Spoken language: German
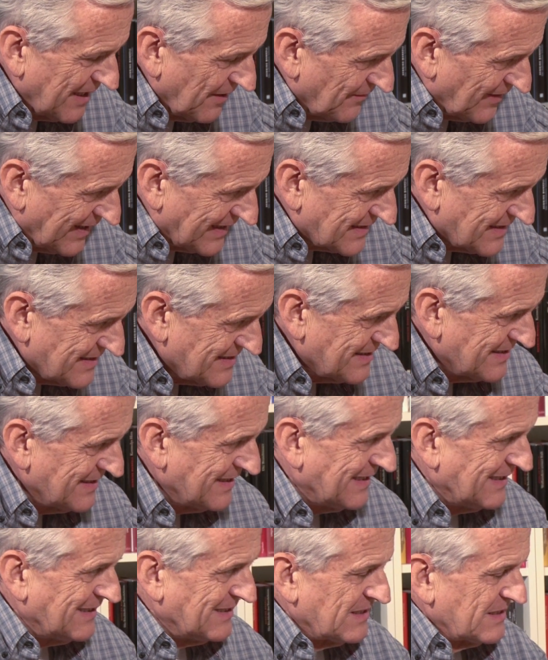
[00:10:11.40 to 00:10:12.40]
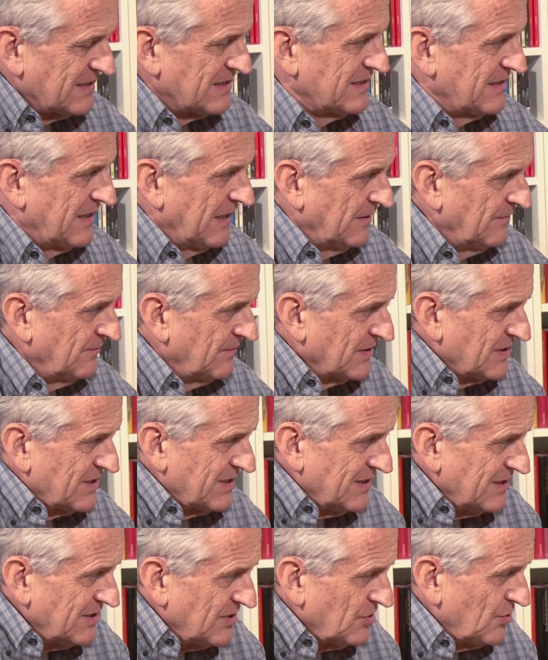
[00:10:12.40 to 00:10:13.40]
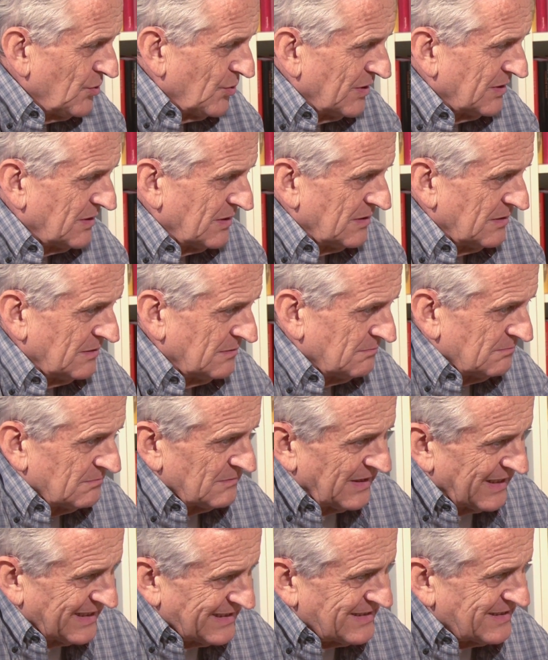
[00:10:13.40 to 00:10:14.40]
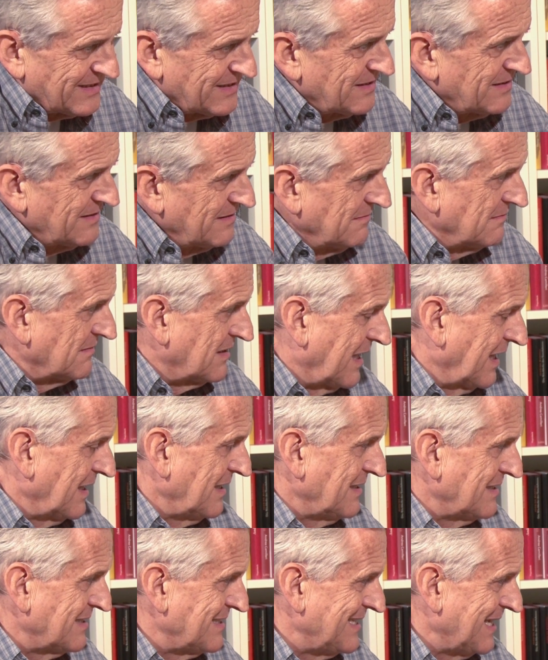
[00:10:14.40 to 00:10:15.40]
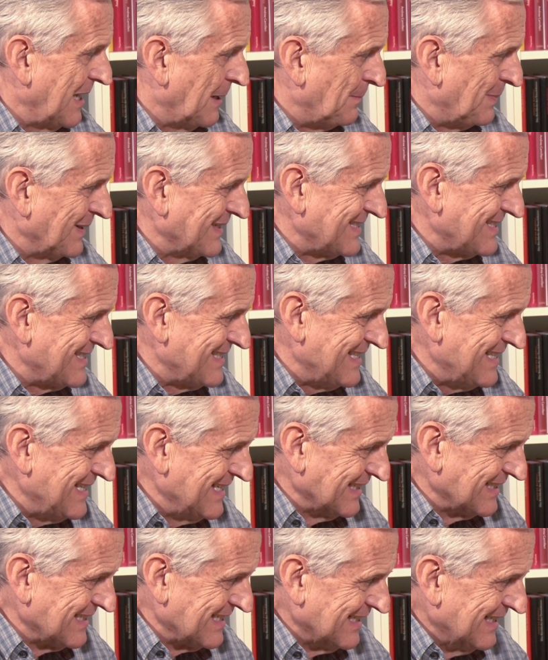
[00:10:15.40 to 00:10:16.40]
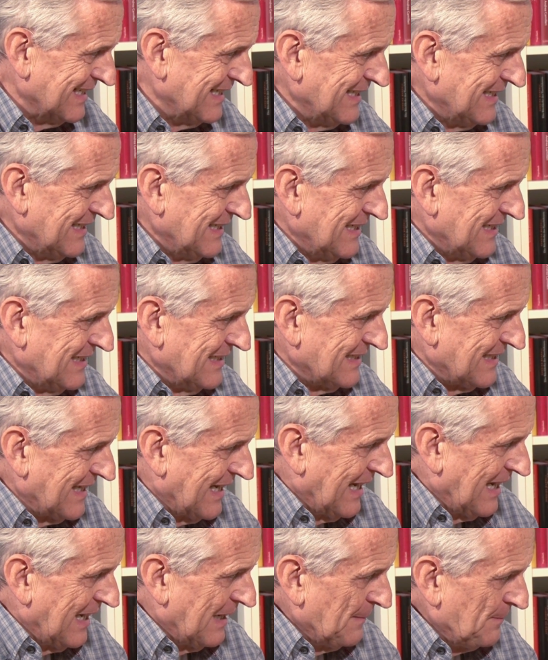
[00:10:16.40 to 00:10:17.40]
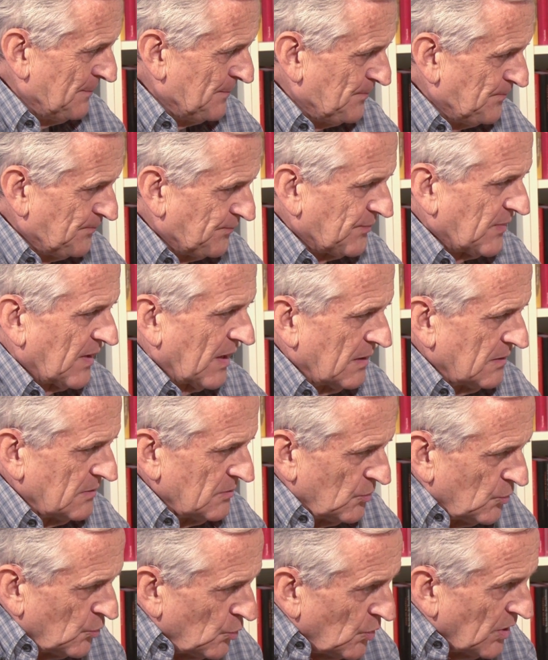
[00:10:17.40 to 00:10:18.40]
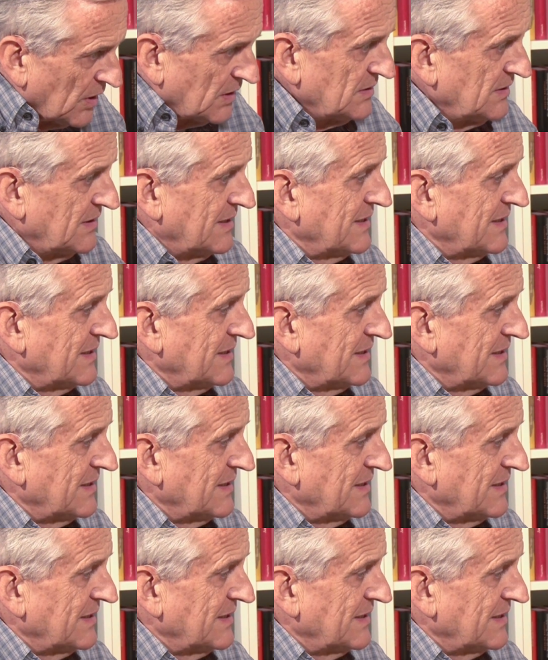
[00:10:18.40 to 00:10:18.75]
gewachsen ist. Denn was ist dort im letzten Kriegsjahr passiert? Da haben durch